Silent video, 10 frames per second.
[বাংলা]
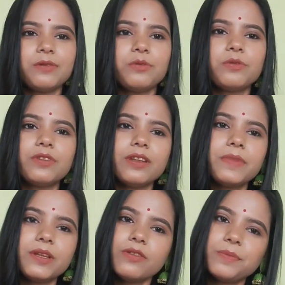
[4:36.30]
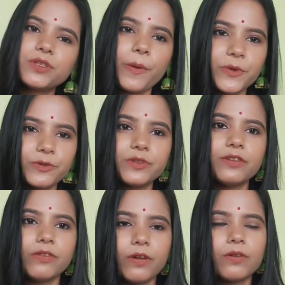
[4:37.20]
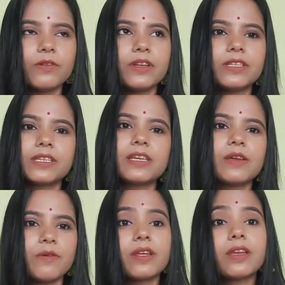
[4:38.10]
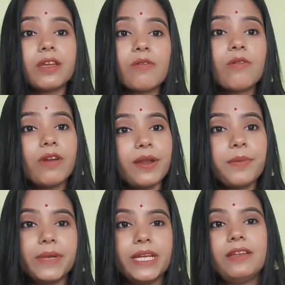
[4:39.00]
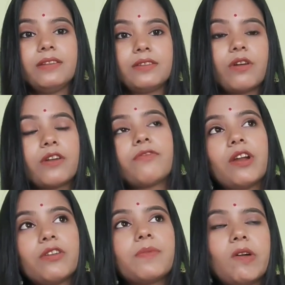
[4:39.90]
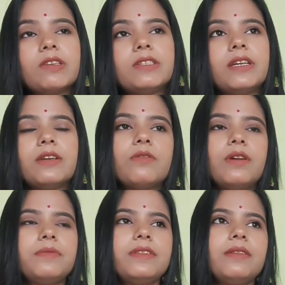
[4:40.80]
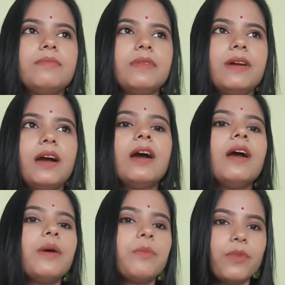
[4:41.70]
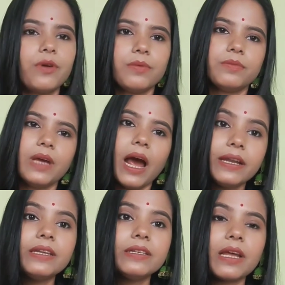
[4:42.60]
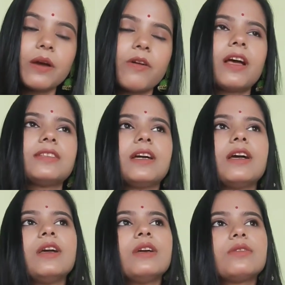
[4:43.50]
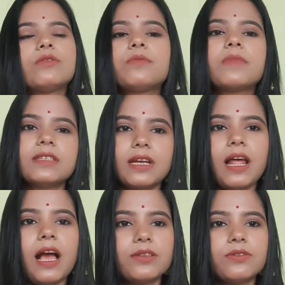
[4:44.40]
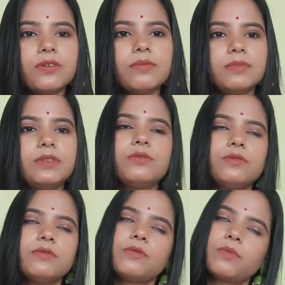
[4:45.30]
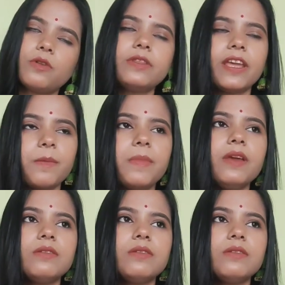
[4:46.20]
ওদের ভিডিও আমি সবসময় ফলো করি যে কি করে কি করলে মানে শর্ট ফান্ড পাওয়া যায় এগুলো আমি বা আর্নিংটা করা যায় তো তোমরা যারা আছো নতুন তোমরাও দেখবে